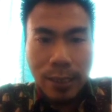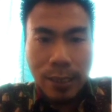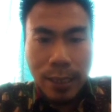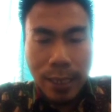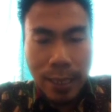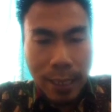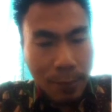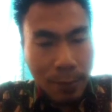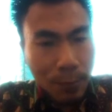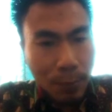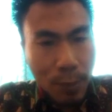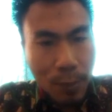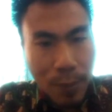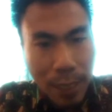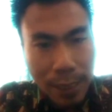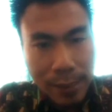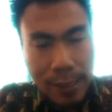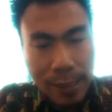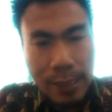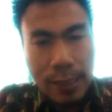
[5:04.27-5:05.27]
eh, dalam
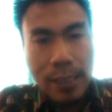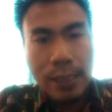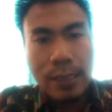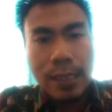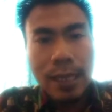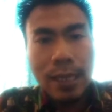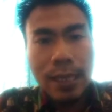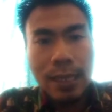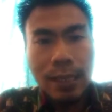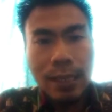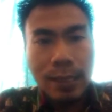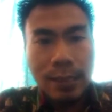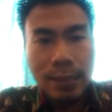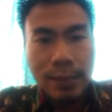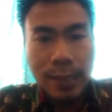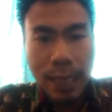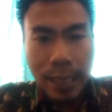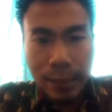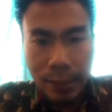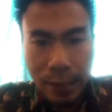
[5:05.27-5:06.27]
pembahasan kita
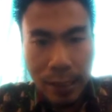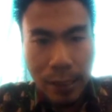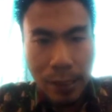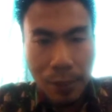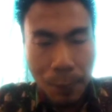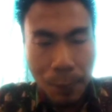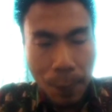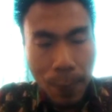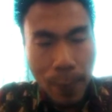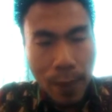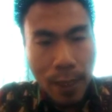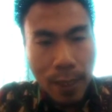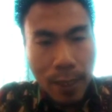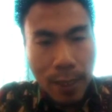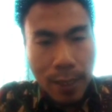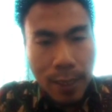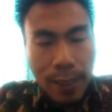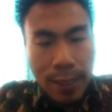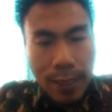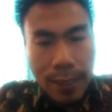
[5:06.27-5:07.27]
saat ini.
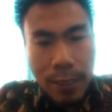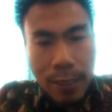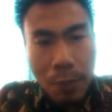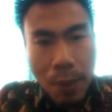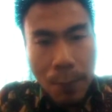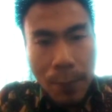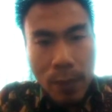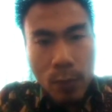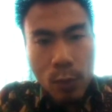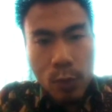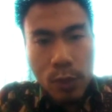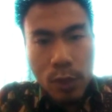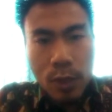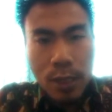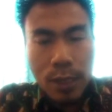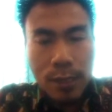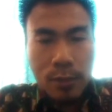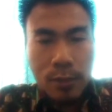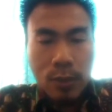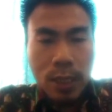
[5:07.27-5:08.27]
Nah, Bapak Ibu
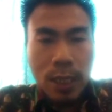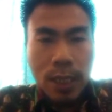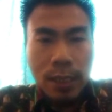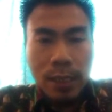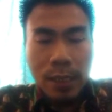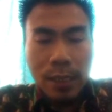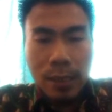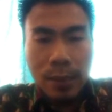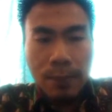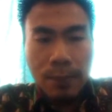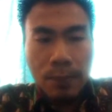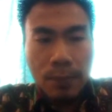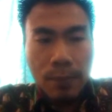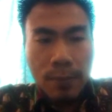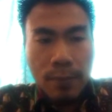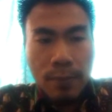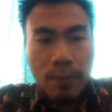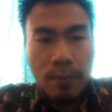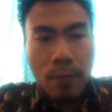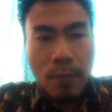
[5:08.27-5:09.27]
saudara-saudari,
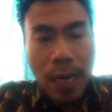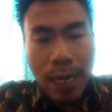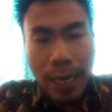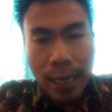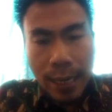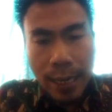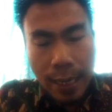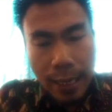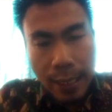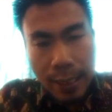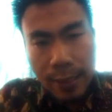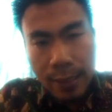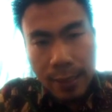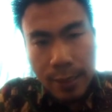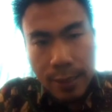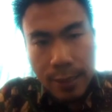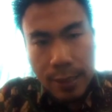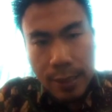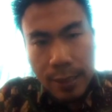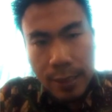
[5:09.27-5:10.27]
maka
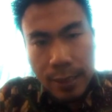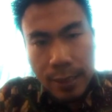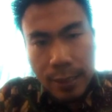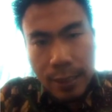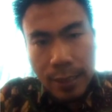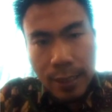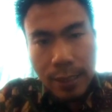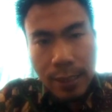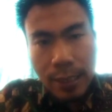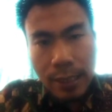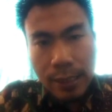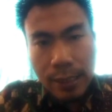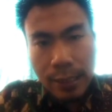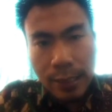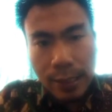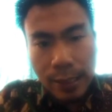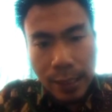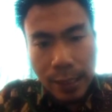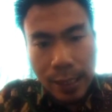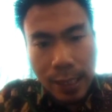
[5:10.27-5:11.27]

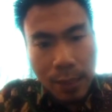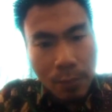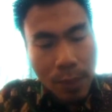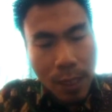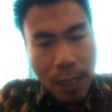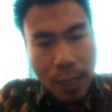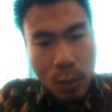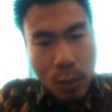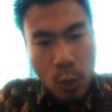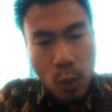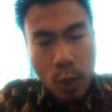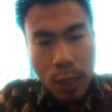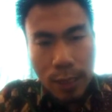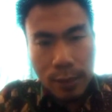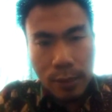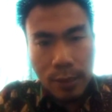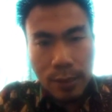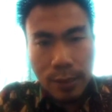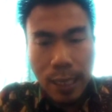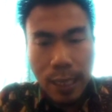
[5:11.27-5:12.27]
kita tidak
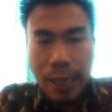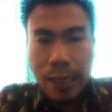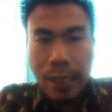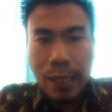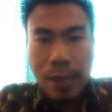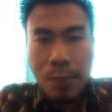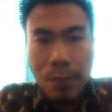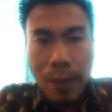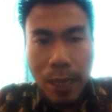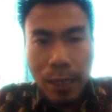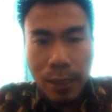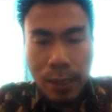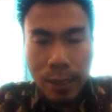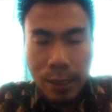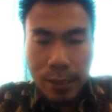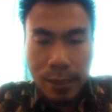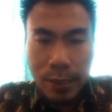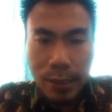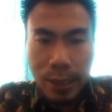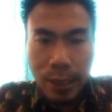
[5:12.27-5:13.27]
meragukan tentang iman
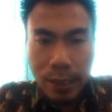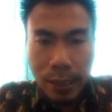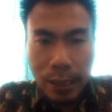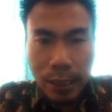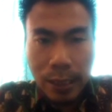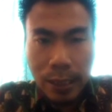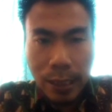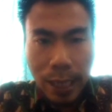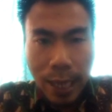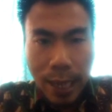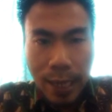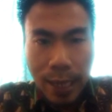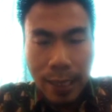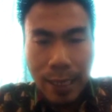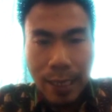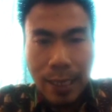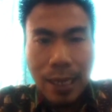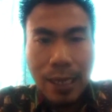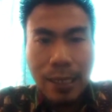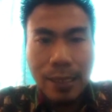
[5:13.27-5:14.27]
Kristiani kita
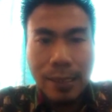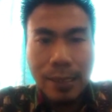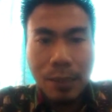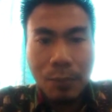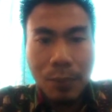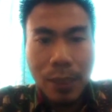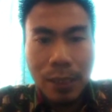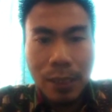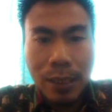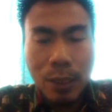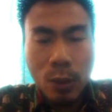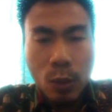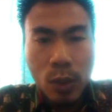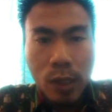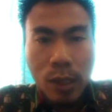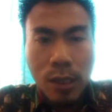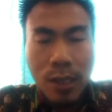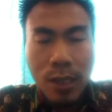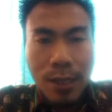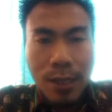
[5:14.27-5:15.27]
karena kita mengetahui